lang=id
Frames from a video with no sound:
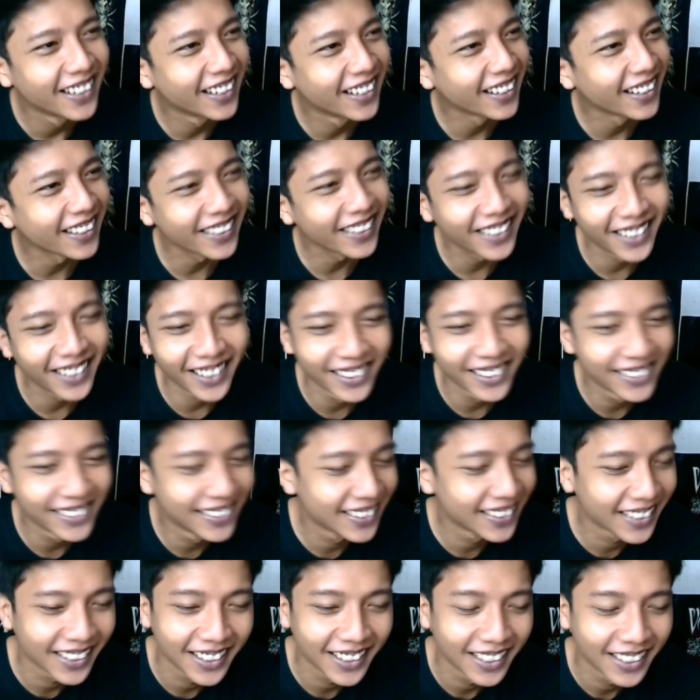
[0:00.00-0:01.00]
ngeri
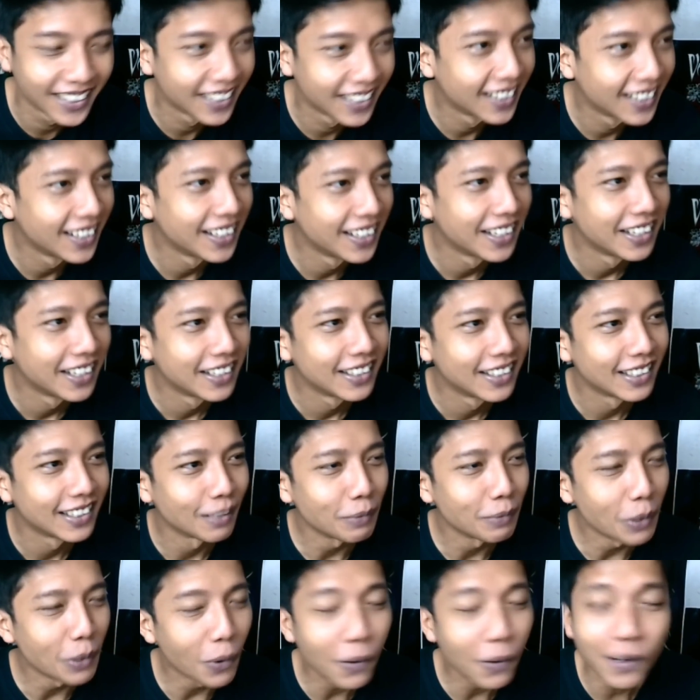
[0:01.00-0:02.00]
anjir
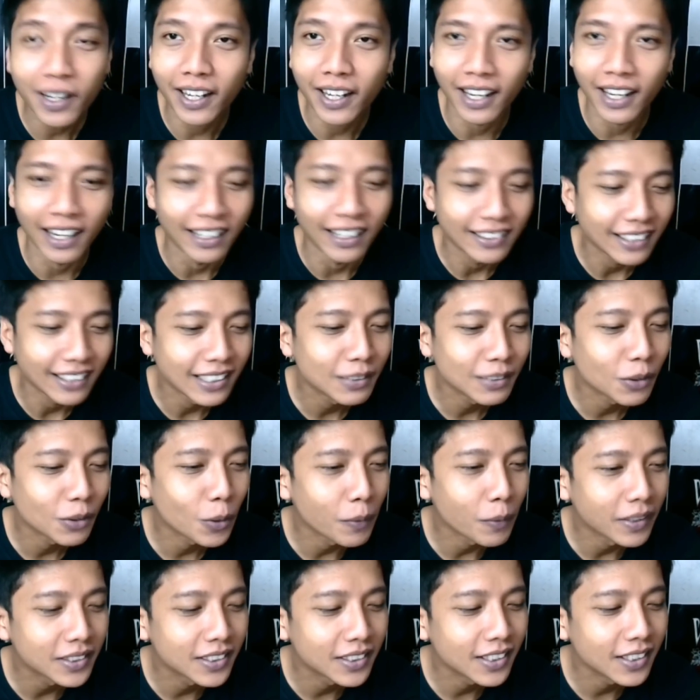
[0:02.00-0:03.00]
tapi oke okay lah
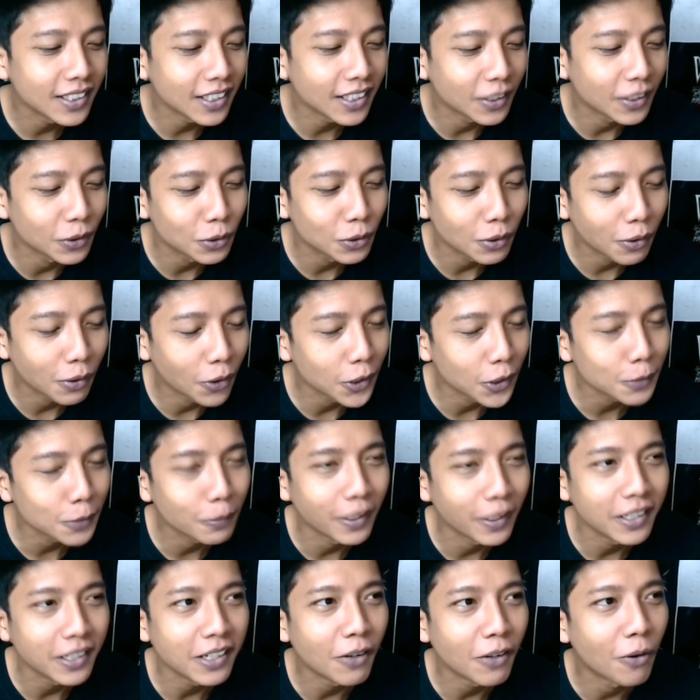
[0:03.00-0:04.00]
transformasinya untuk
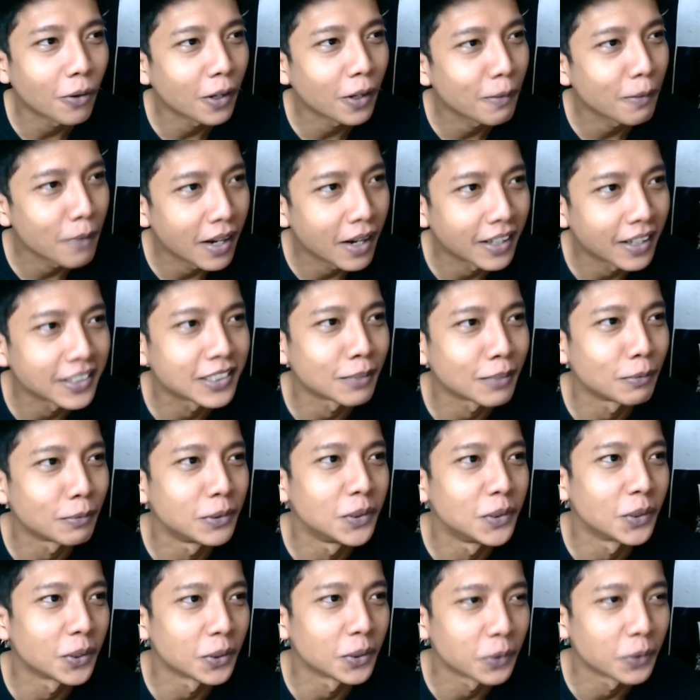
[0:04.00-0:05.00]
cosplaynya oke okay banget sih
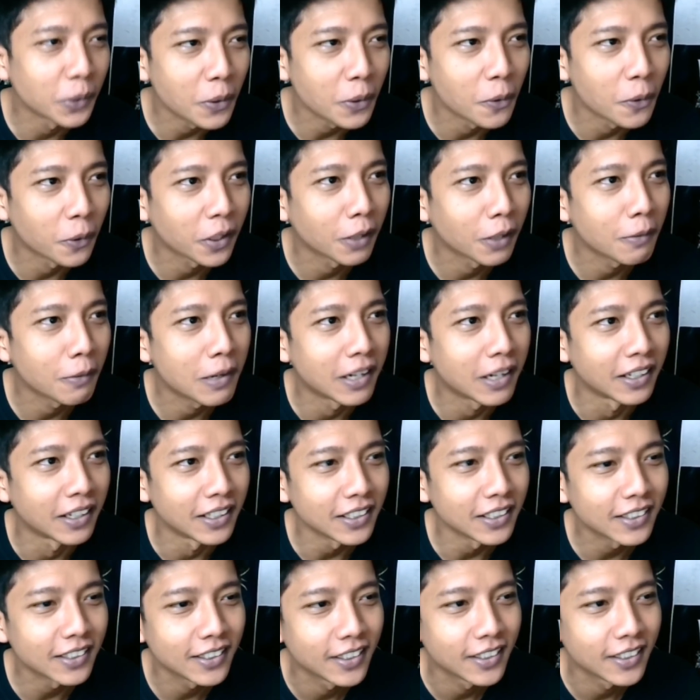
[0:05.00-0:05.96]
menurut gue oke okay banget